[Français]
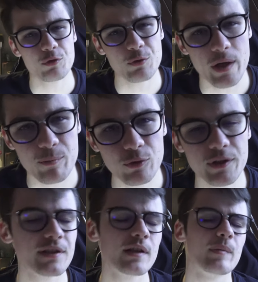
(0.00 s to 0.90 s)
vous aura plu.
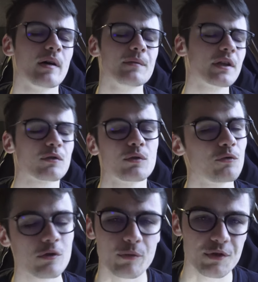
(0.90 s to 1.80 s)
N'hésitez pas à me dire ce que
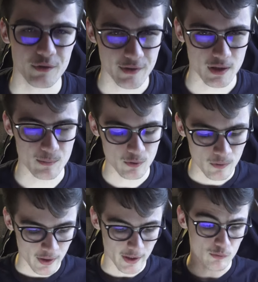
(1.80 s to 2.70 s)
vous en pensez en
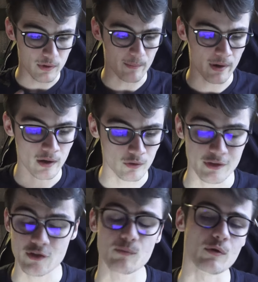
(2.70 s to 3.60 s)
description. Et n'oubliez pas, le
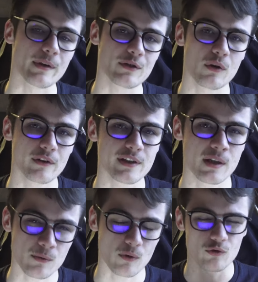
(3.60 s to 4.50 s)
lien de chez Bubest sera en
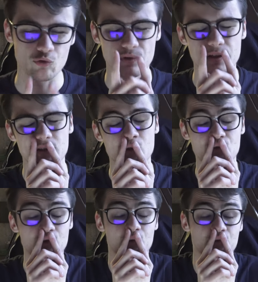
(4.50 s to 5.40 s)
description.
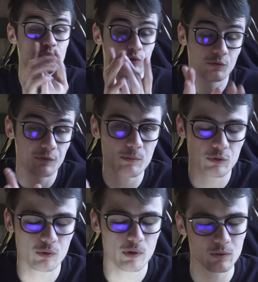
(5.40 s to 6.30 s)
Je vous, je vous fais
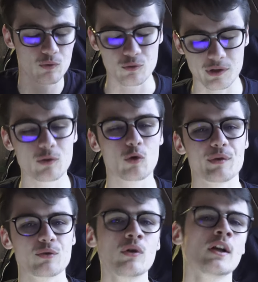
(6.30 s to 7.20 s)
plutôt à tous de très gros
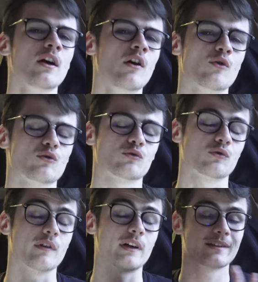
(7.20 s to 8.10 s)
bisous. On se
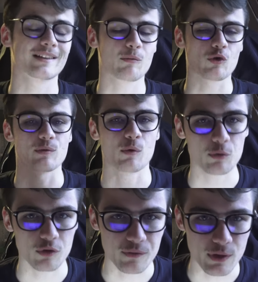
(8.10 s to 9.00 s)
retrouvera très prochainement
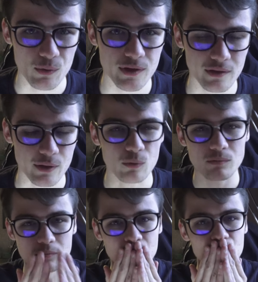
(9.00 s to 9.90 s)
pour d'autres vidéos. C'était Théo.
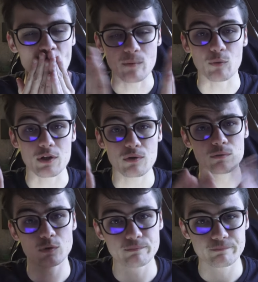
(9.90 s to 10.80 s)
Prenez
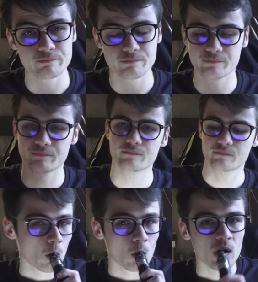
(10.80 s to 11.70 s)
soin de
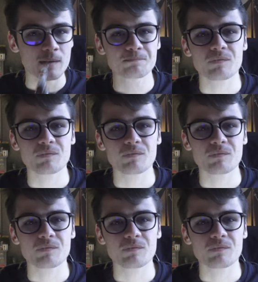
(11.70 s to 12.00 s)
vous.